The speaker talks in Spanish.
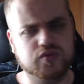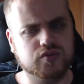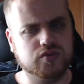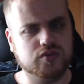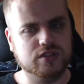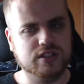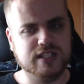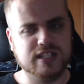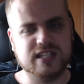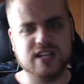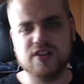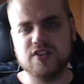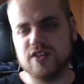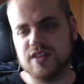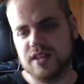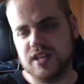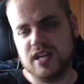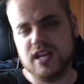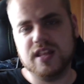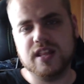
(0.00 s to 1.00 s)
si ha salido
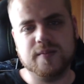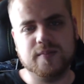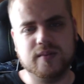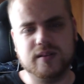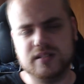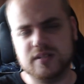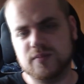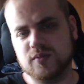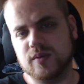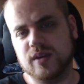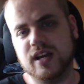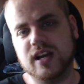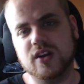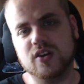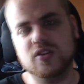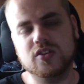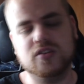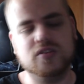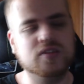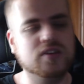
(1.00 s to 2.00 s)
hace nada, pues vas a publicar
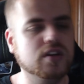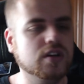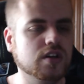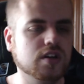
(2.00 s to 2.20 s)
otro.